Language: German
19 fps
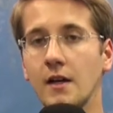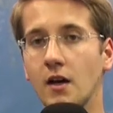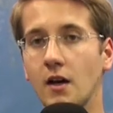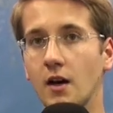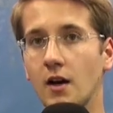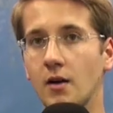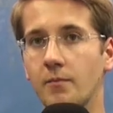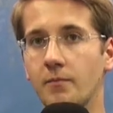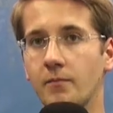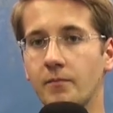
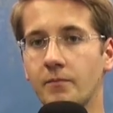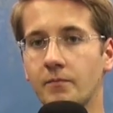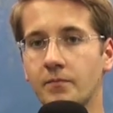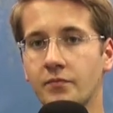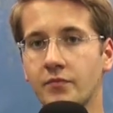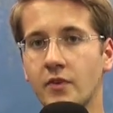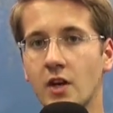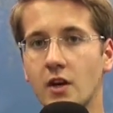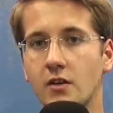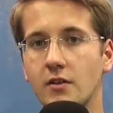Ähm,
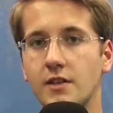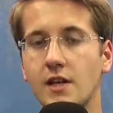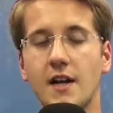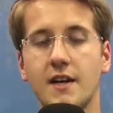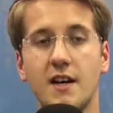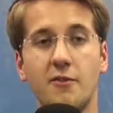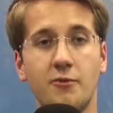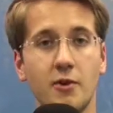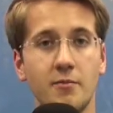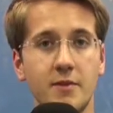ja,
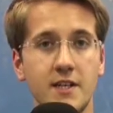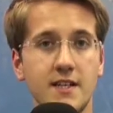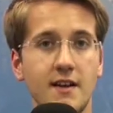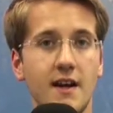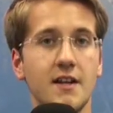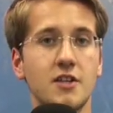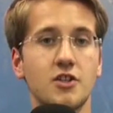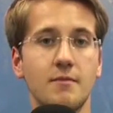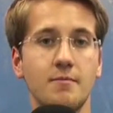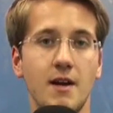davon bin ich
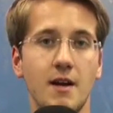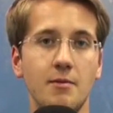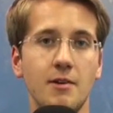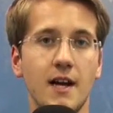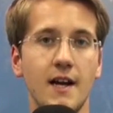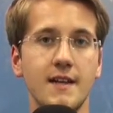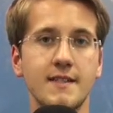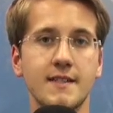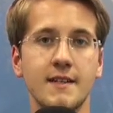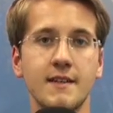eigentlich schon mehr
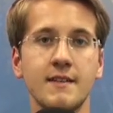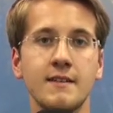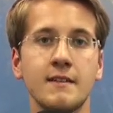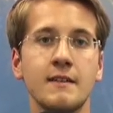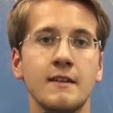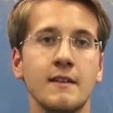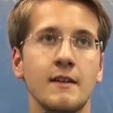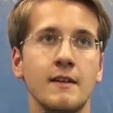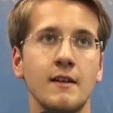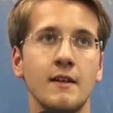begeistert.
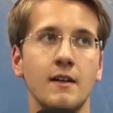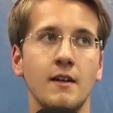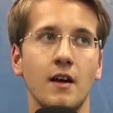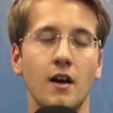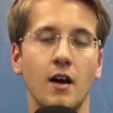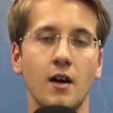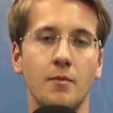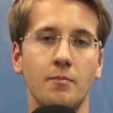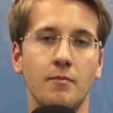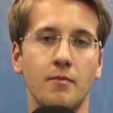
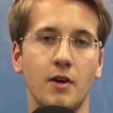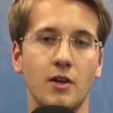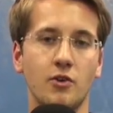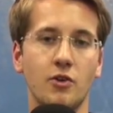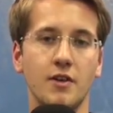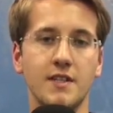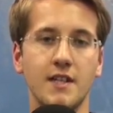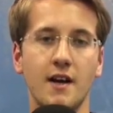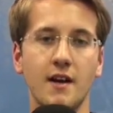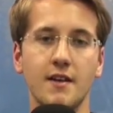Ähm, man
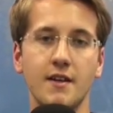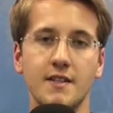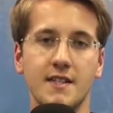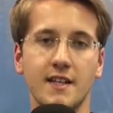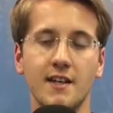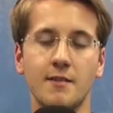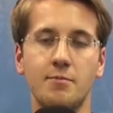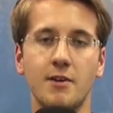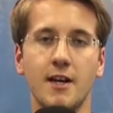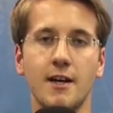konnte eine
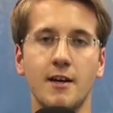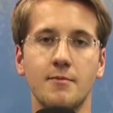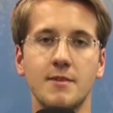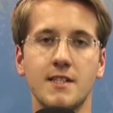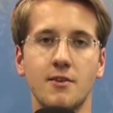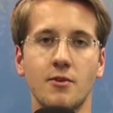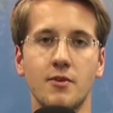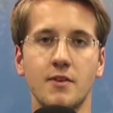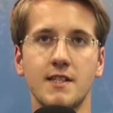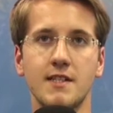
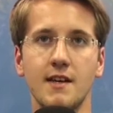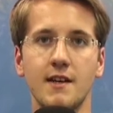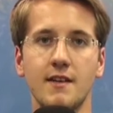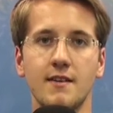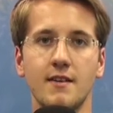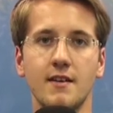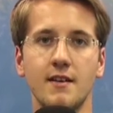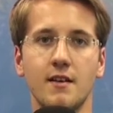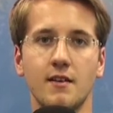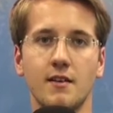Singleplayer-Mission
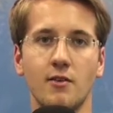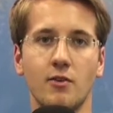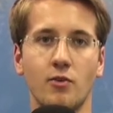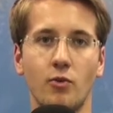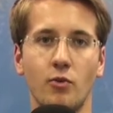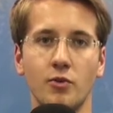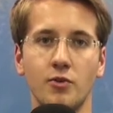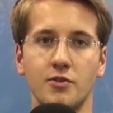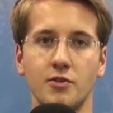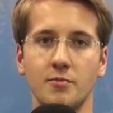sehen
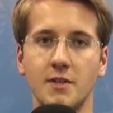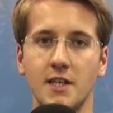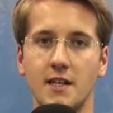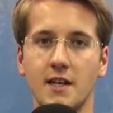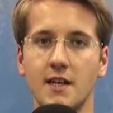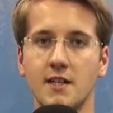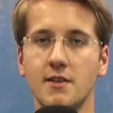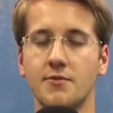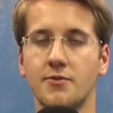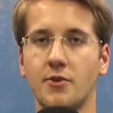rund um die
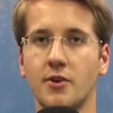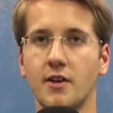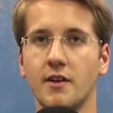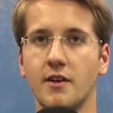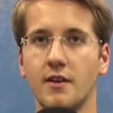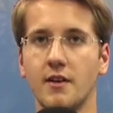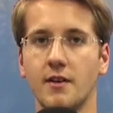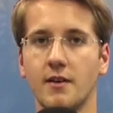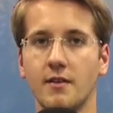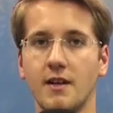Kirche von,
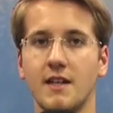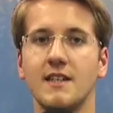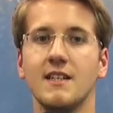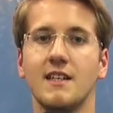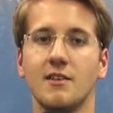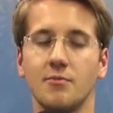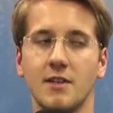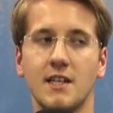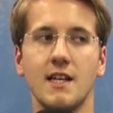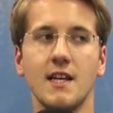äh,
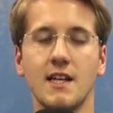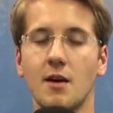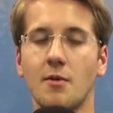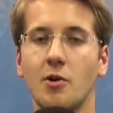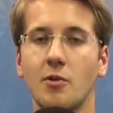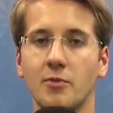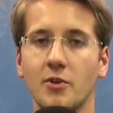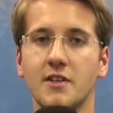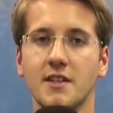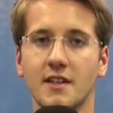nicht um die Kirche,
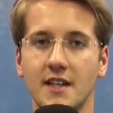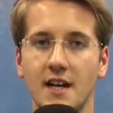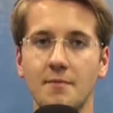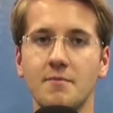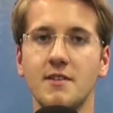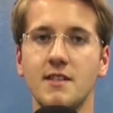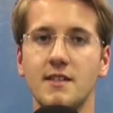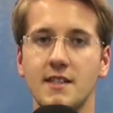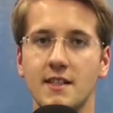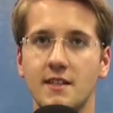aber um Notre
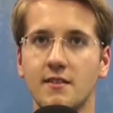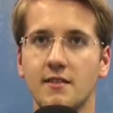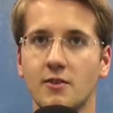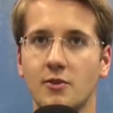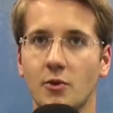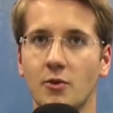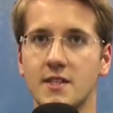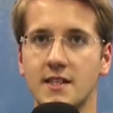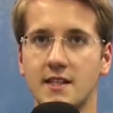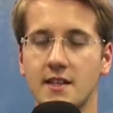Dame, die
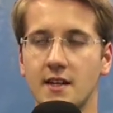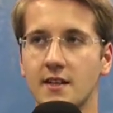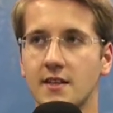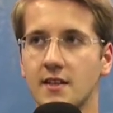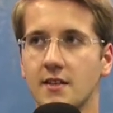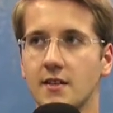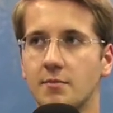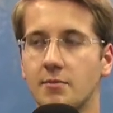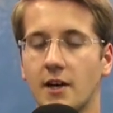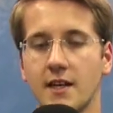größte
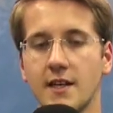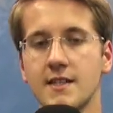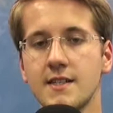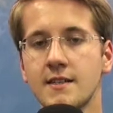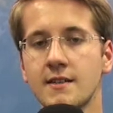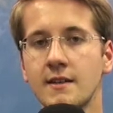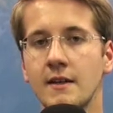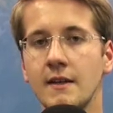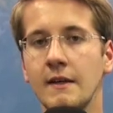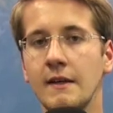Kirche Paris.